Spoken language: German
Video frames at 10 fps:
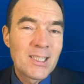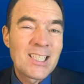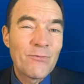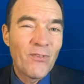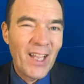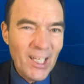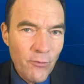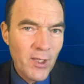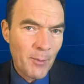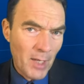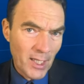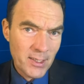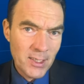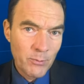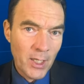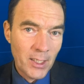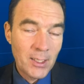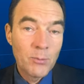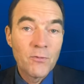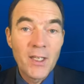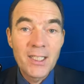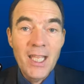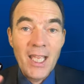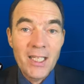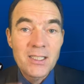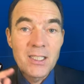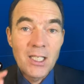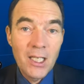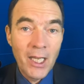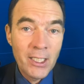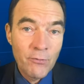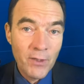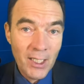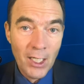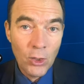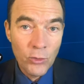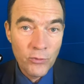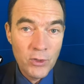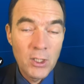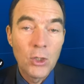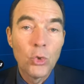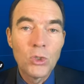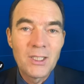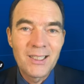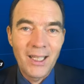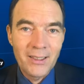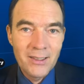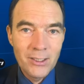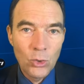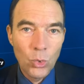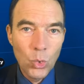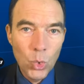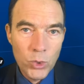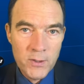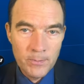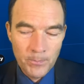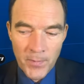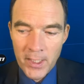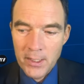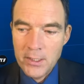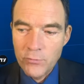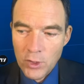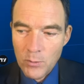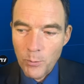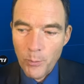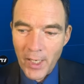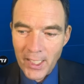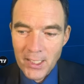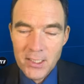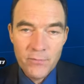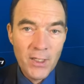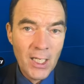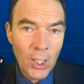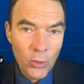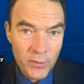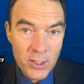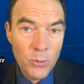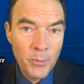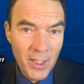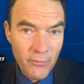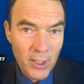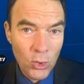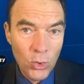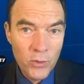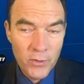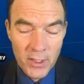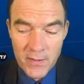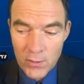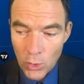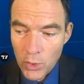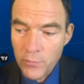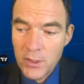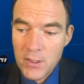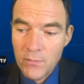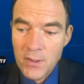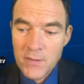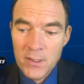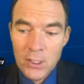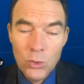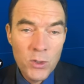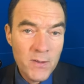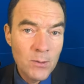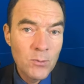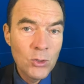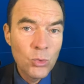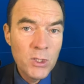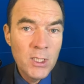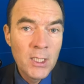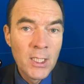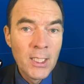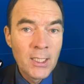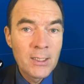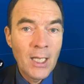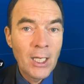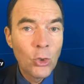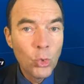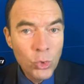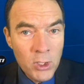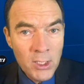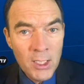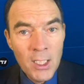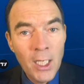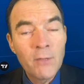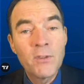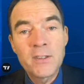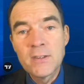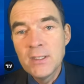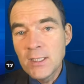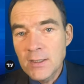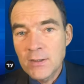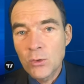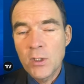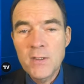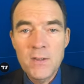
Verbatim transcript: Zweifel am Aktienmarkt gibt, werden erst die Kleinen verkauft und dann die Großen. Es wurden beides verkauft, also mehr Verkäufe als Käufe. Deswegen sind die Kurse im Juni nach unten gegangen, was nichts Neues